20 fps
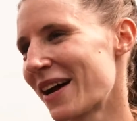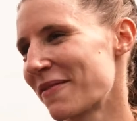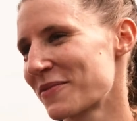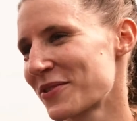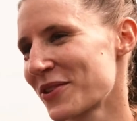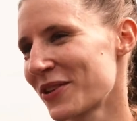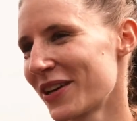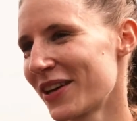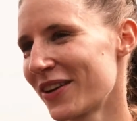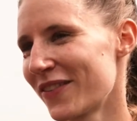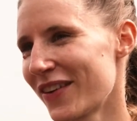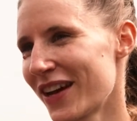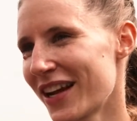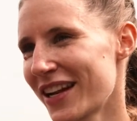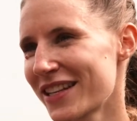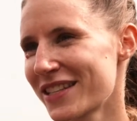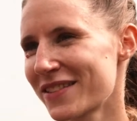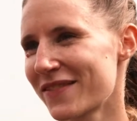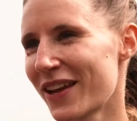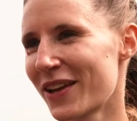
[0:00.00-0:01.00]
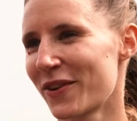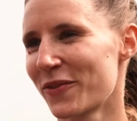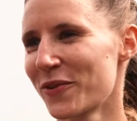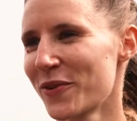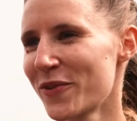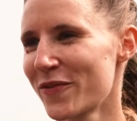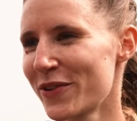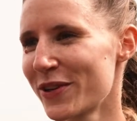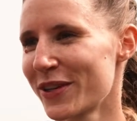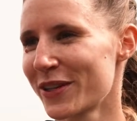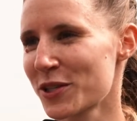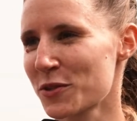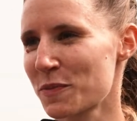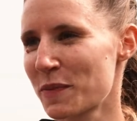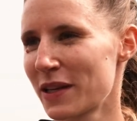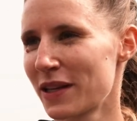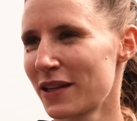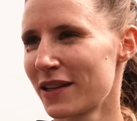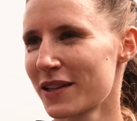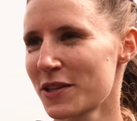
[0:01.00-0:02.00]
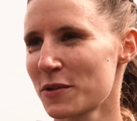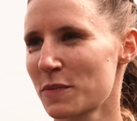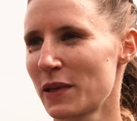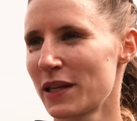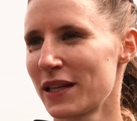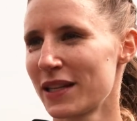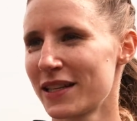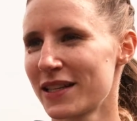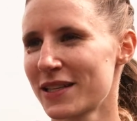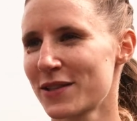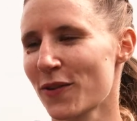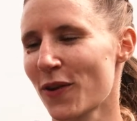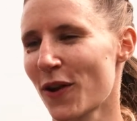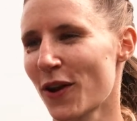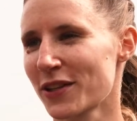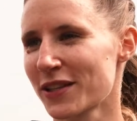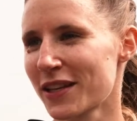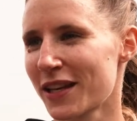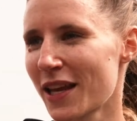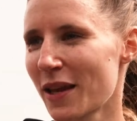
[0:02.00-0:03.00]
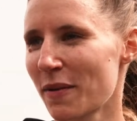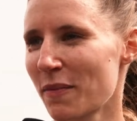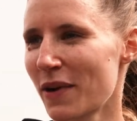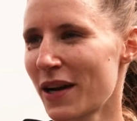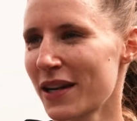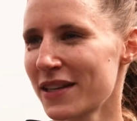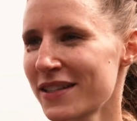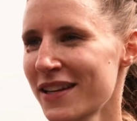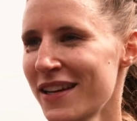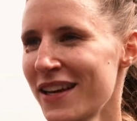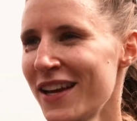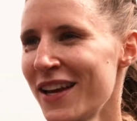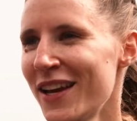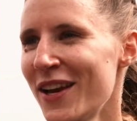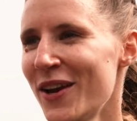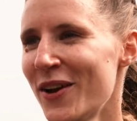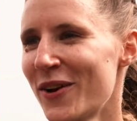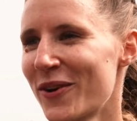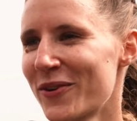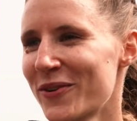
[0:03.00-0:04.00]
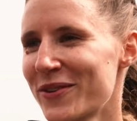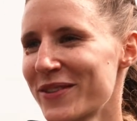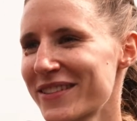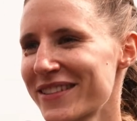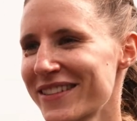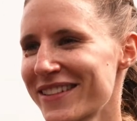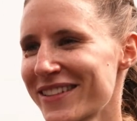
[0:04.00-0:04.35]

Abenteuer werden. Es werden ungewöhnliche Spiele, Spiele, die es so noch nicht gegeben hat. Und